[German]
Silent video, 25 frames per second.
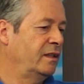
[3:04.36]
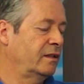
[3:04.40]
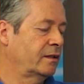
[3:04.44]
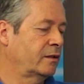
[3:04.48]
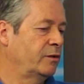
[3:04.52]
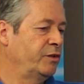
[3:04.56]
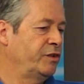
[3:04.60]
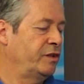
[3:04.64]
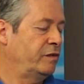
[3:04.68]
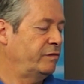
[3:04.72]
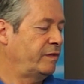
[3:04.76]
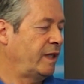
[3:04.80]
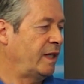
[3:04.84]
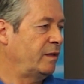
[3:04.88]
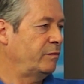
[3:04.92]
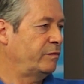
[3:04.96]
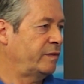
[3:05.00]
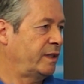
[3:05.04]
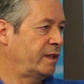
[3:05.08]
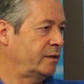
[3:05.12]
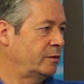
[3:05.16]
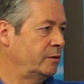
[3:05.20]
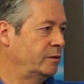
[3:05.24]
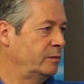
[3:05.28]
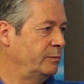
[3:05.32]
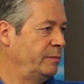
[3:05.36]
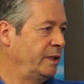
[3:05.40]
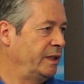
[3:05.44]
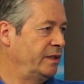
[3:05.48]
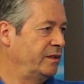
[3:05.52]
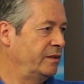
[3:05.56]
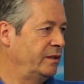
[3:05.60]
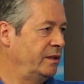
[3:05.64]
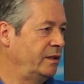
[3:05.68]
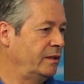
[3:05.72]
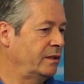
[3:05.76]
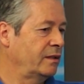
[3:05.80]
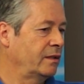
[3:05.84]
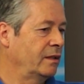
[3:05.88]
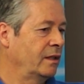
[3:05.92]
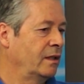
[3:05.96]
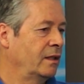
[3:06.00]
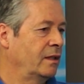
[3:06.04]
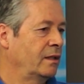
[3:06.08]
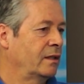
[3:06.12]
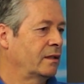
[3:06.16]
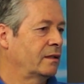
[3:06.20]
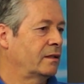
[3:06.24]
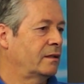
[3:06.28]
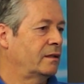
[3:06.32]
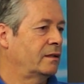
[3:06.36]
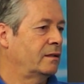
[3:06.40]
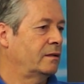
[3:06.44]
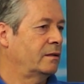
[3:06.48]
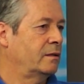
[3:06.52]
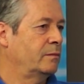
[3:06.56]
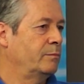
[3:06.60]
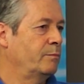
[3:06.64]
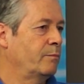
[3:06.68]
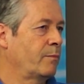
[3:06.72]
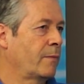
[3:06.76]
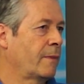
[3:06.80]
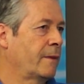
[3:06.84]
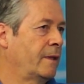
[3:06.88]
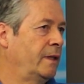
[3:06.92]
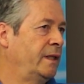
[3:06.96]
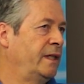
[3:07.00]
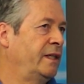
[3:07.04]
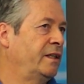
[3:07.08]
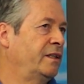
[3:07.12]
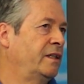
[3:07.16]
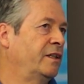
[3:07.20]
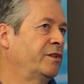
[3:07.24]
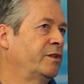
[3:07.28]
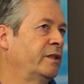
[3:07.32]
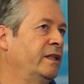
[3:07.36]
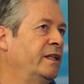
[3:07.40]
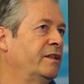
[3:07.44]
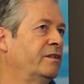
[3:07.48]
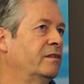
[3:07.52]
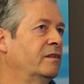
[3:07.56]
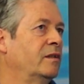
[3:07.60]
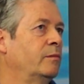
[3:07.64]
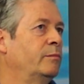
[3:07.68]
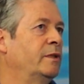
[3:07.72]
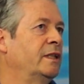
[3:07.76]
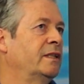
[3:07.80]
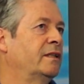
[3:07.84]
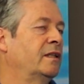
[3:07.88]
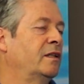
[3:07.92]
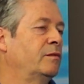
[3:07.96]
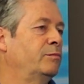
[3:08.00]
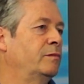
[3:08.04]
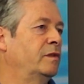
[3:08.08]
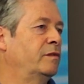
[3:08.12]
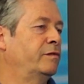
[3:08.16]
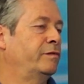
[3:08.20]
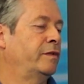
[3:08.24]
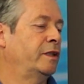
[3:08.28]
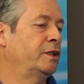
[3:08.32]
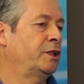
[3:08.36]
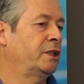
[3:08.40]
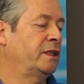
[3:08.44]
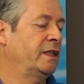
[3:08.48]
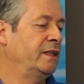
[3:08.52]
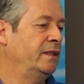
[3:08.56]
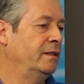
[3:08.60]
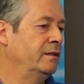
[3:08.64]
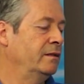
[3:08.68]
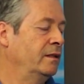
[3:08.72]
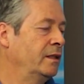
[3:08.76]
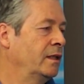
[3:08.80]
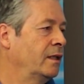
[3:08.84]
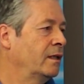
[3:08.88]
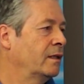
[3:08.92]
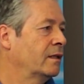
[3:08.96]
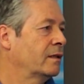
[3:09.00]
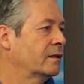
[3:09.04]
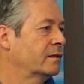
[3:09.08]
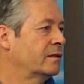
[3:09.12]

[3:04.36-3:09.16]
sehr große Vereinfachungen mit sich. Ähm, also erstens einmal darf man verstehen,